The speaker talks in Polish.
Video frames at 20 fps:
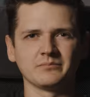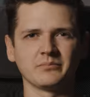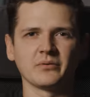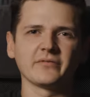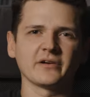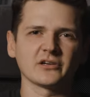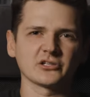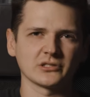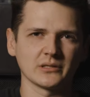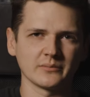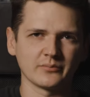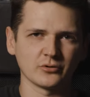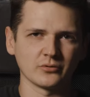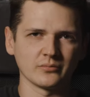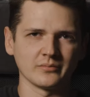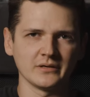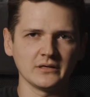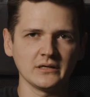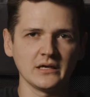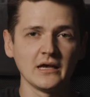poważne
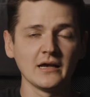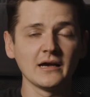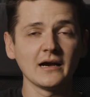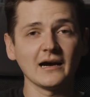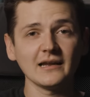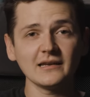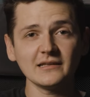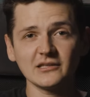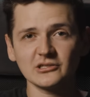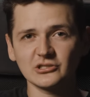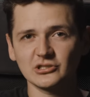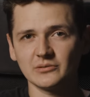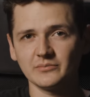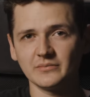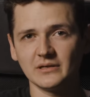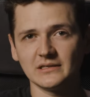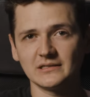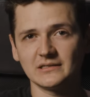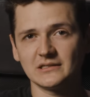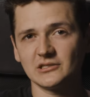próby, ale także
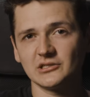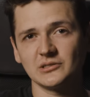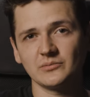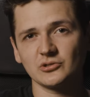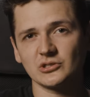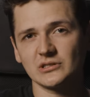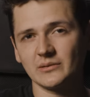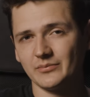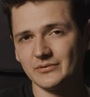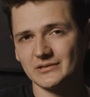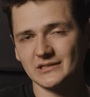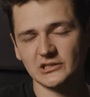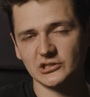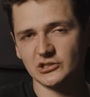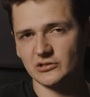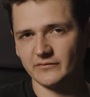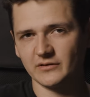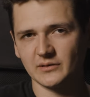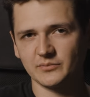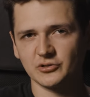miejsce, gdzie można poznać
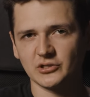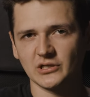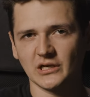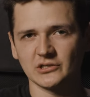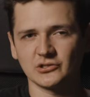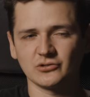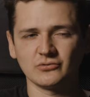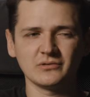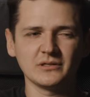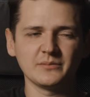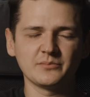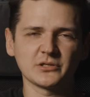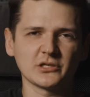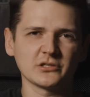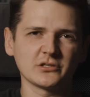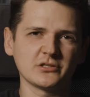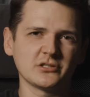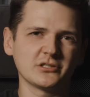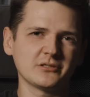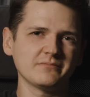nowych przyjaciół i
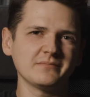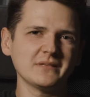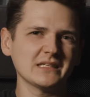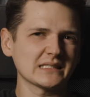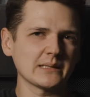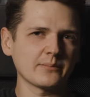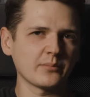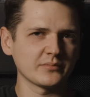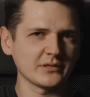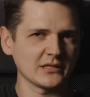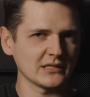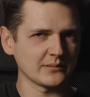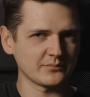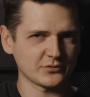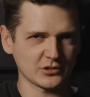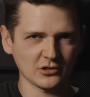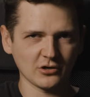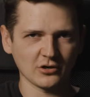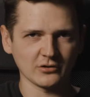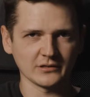przeżyć niezapomniane
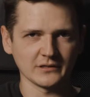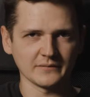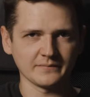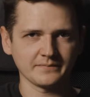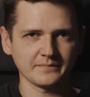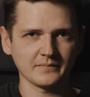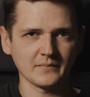przygody.